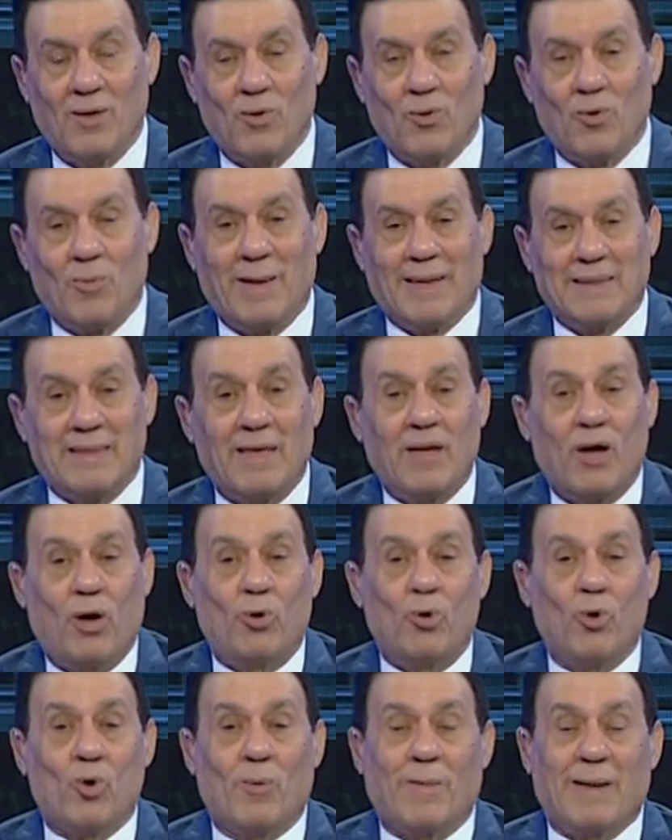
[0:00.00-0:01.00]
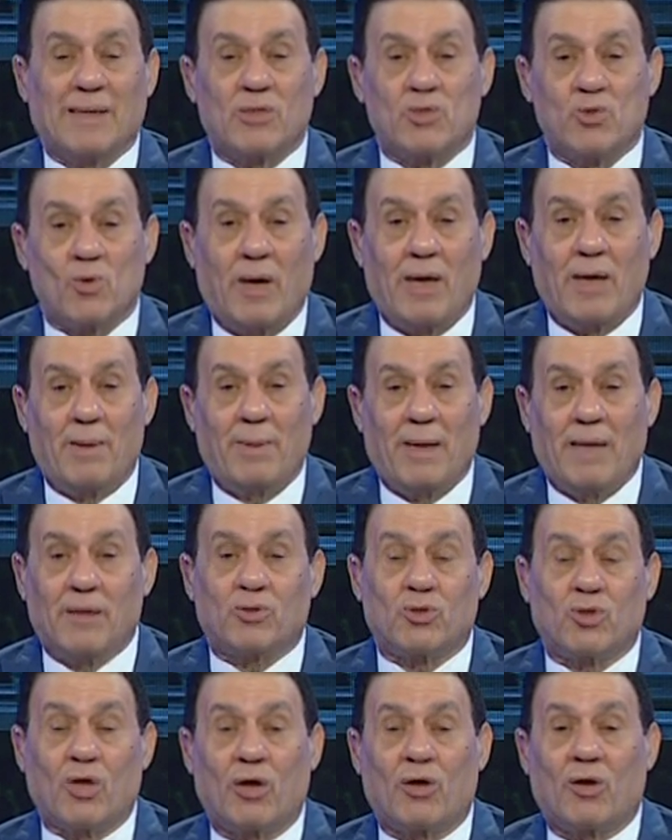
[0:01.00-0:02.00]
وبعدين هقول لكم بعد شويه بقى
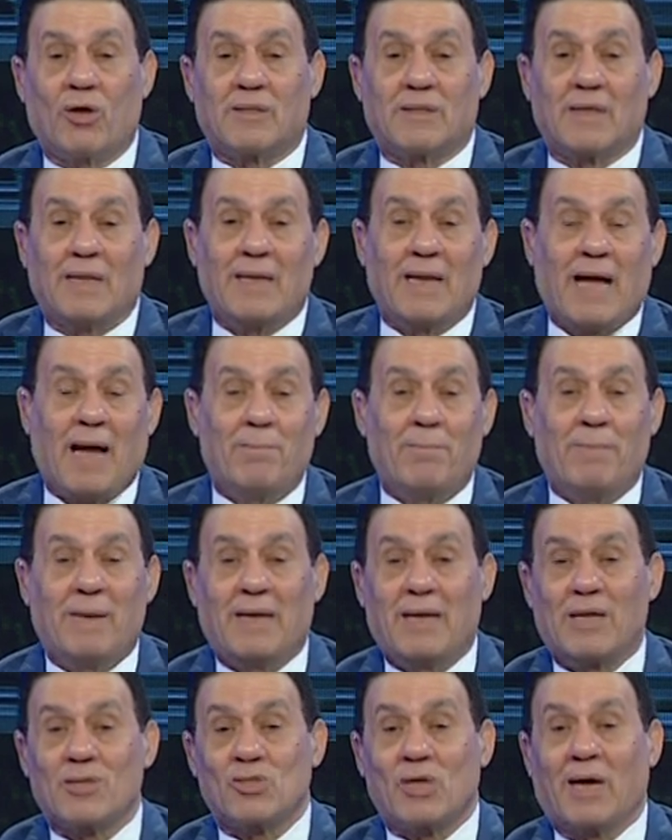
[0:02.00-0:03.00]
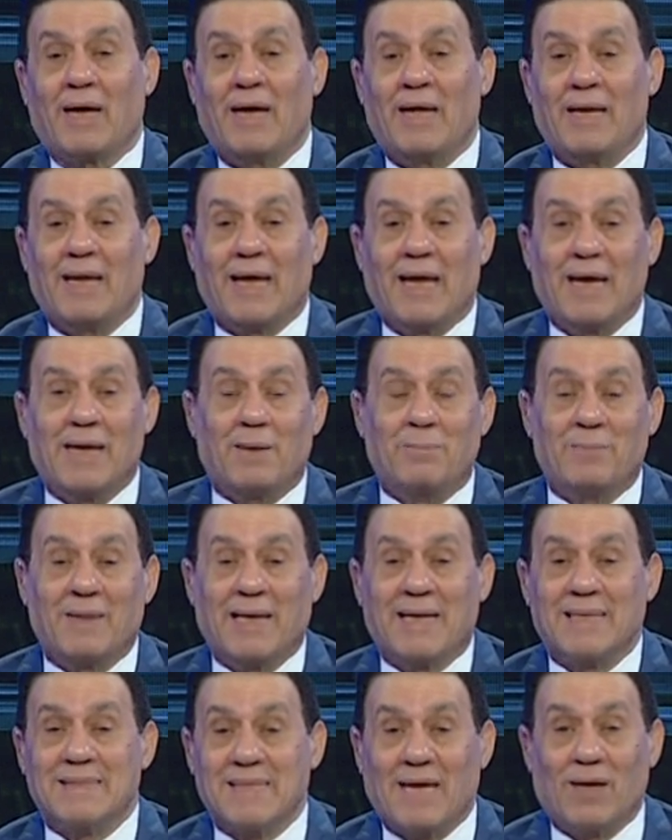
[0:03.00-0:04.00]
الطيارات اللي عماله شغاله جايه من
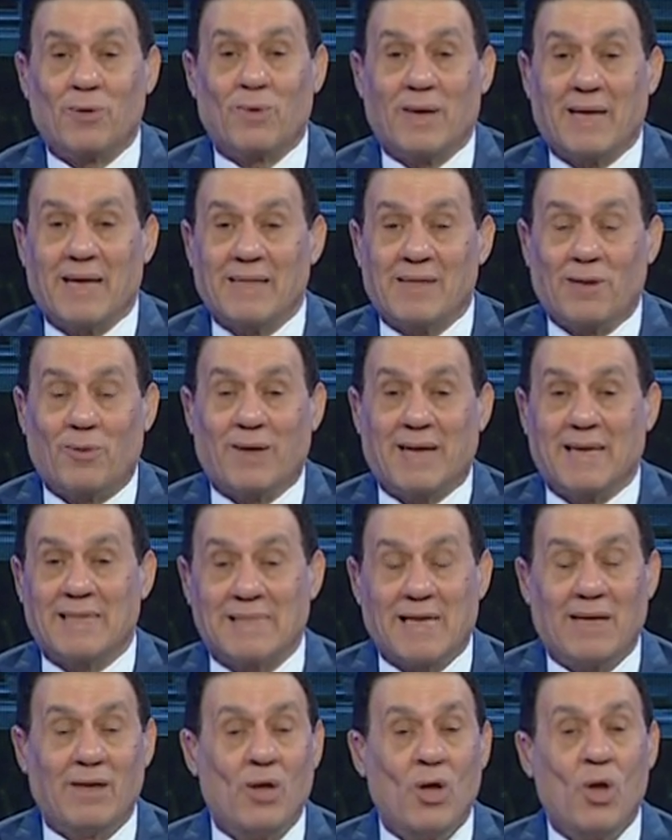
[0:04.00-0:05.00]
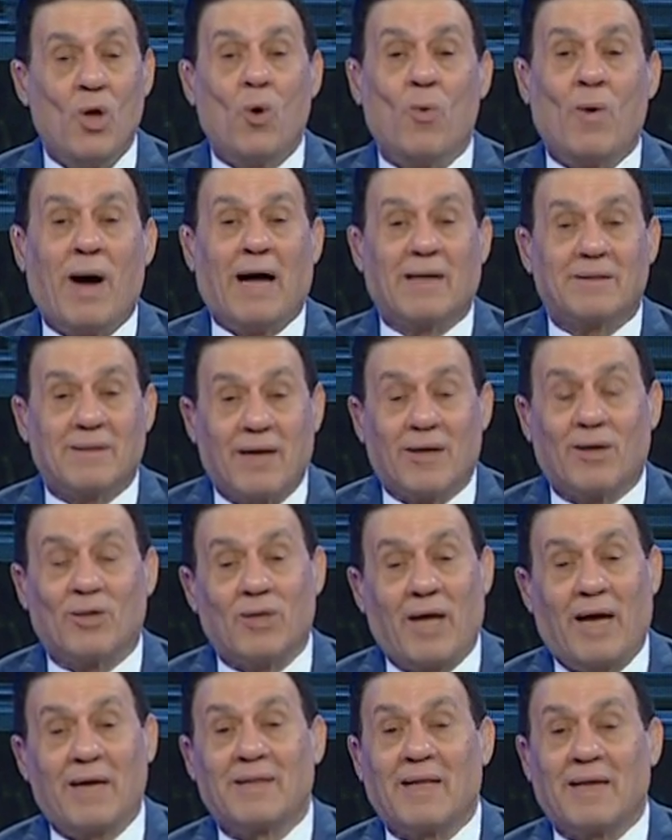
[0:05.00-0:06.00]
الجزائر وكذا وكذا
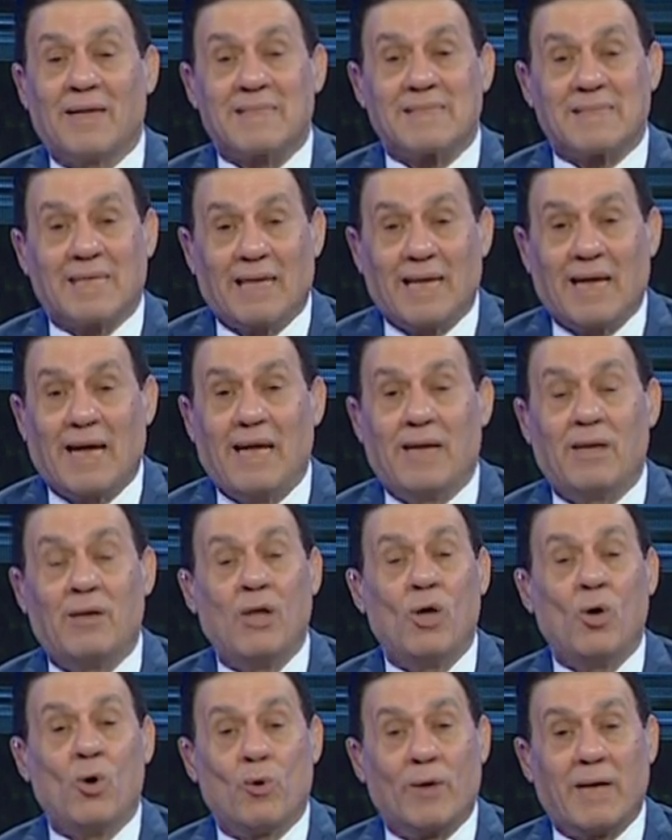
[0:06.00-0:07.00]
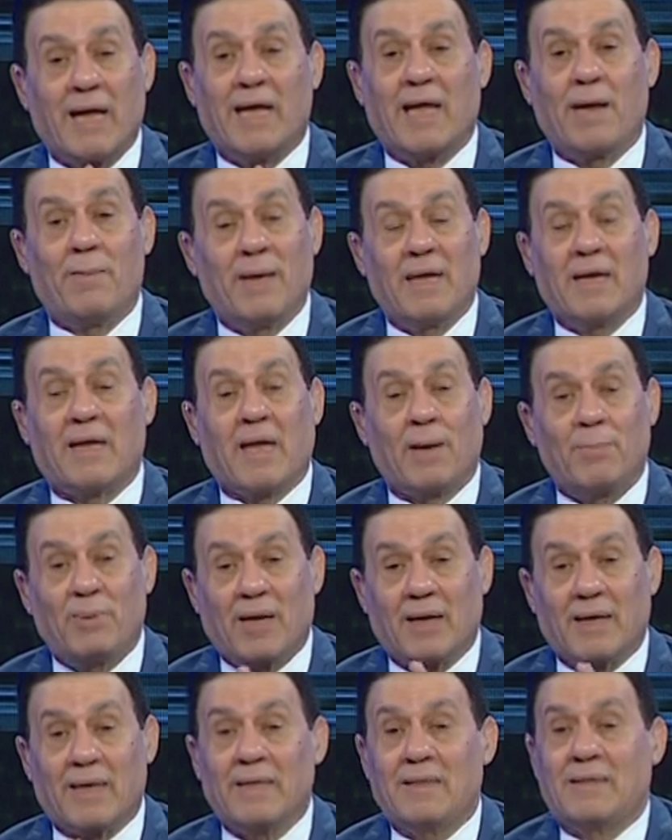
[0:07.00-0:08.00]
واعتقد ايضا السنغال هناك جماهير
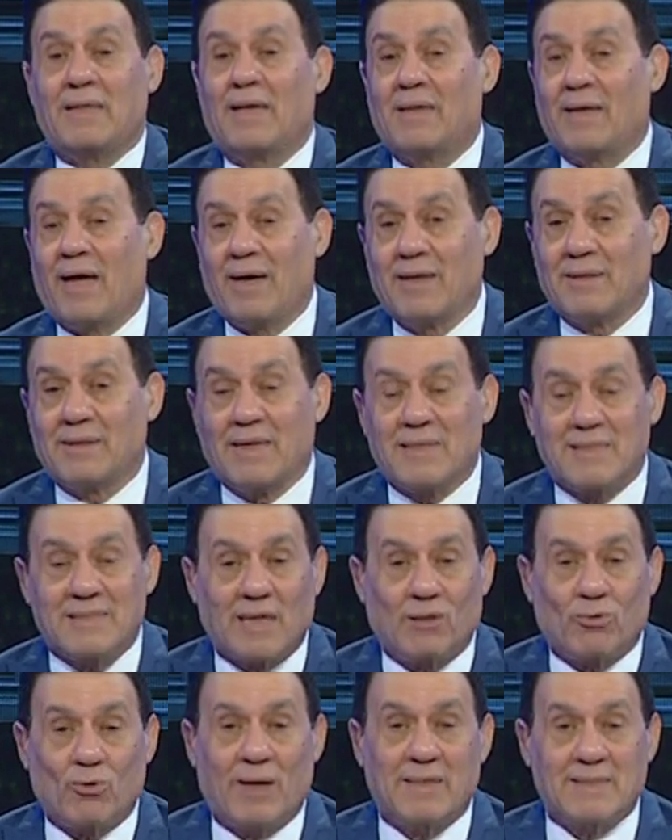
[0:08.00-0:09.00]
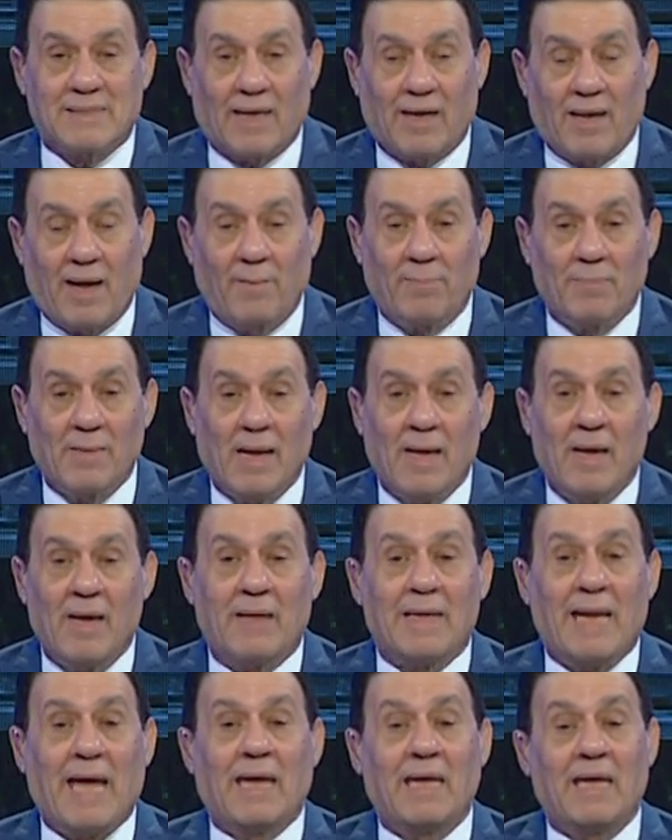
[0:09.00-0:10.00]
كبيره جدا ايضا ستؤازرها
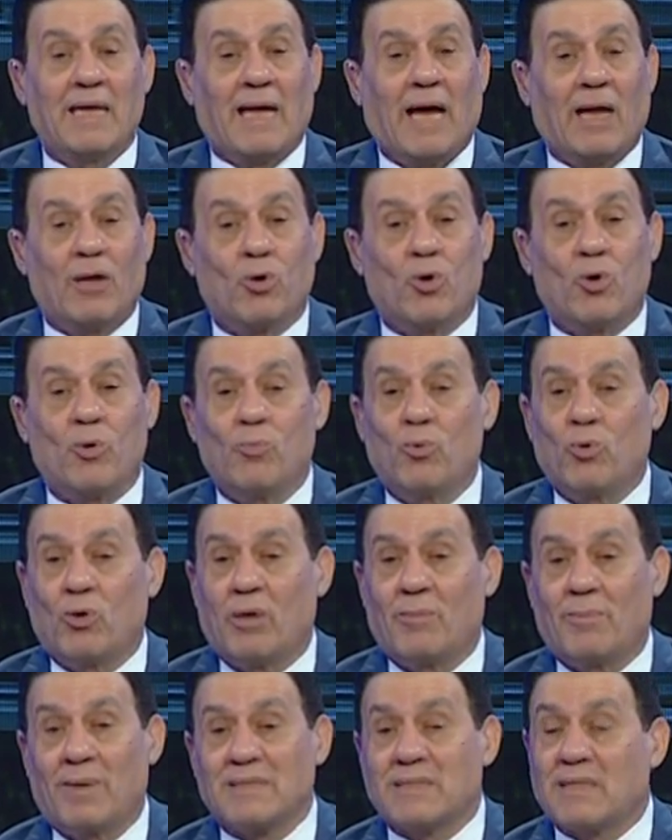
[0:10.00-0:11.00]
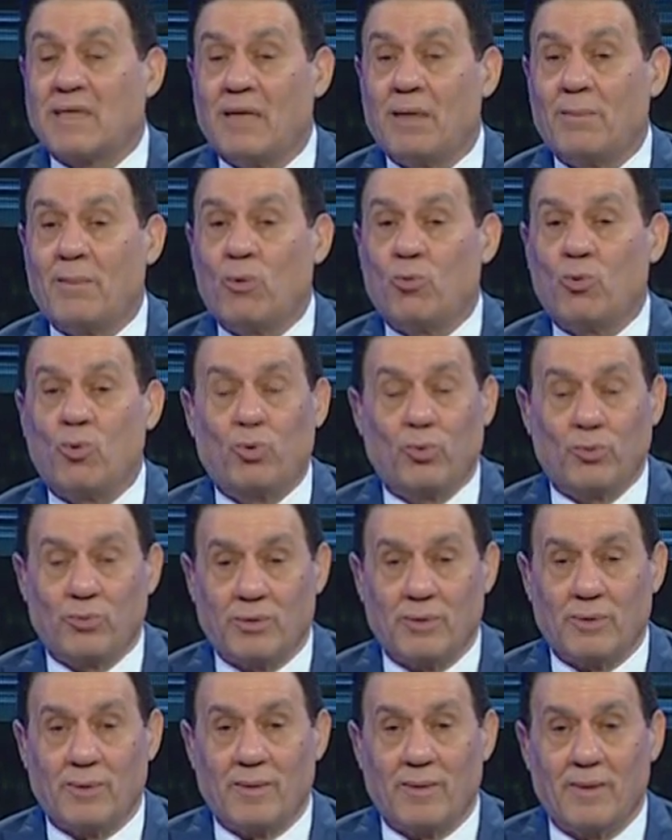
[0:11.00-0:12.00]
ناهيك عن الجمهور المصري اللي موجود
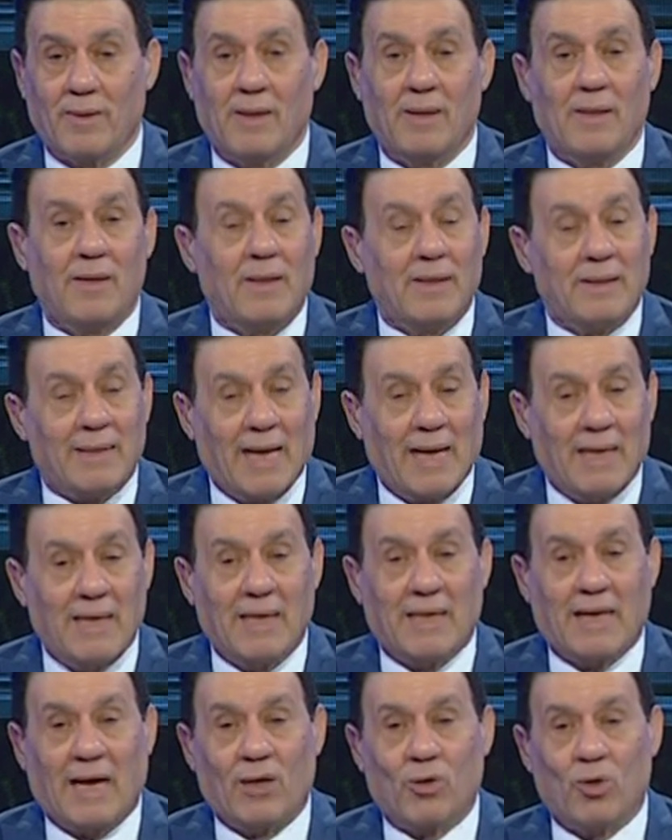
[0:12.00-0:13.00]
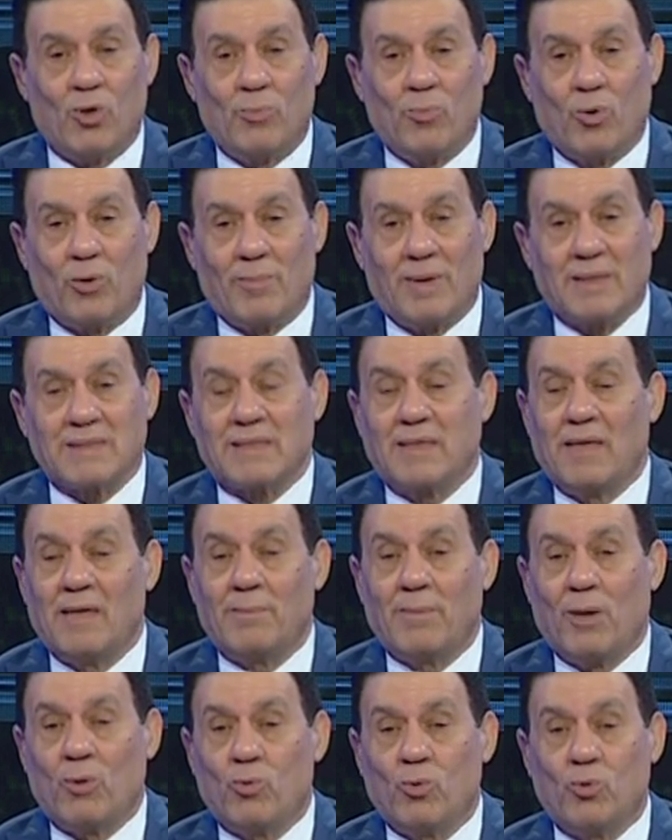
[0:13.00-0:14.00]
ناهيك عن الجمهور المصري اللي
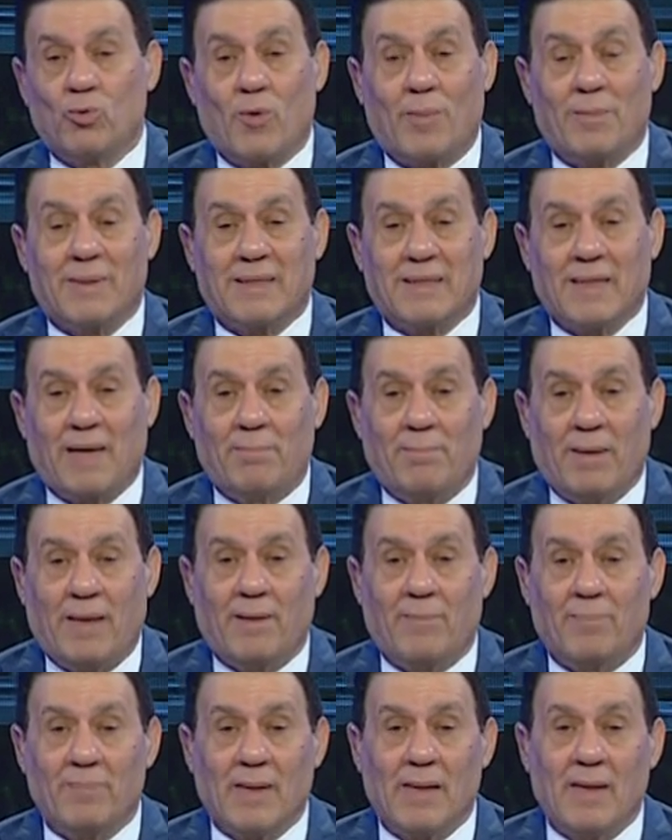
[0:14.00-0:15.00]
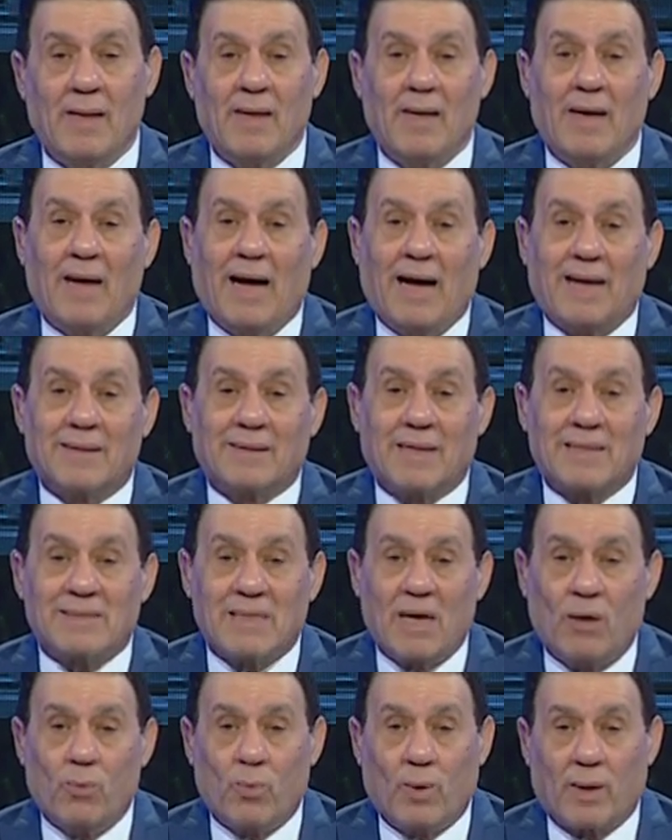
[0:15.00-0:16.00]
موجود ومن ثم
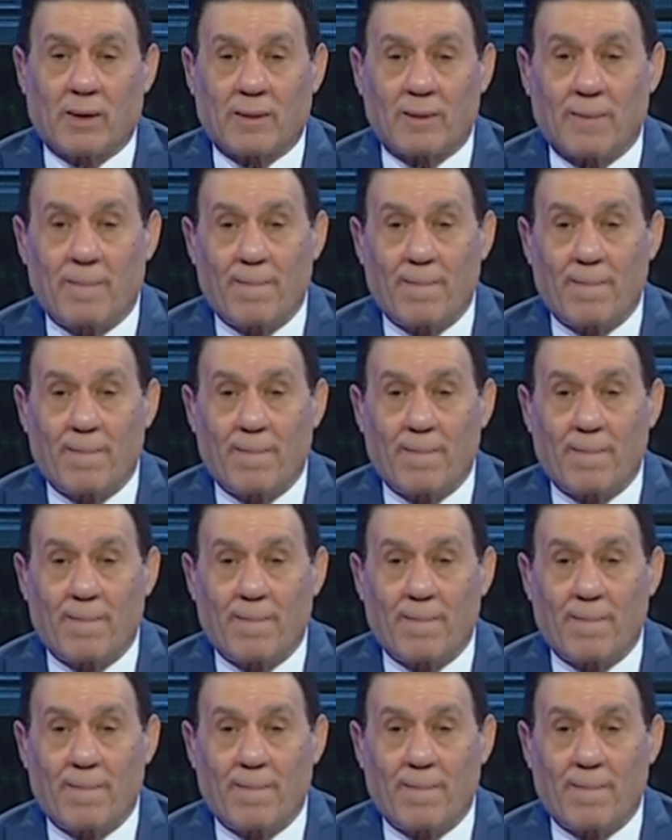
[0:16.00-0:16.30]
اتصور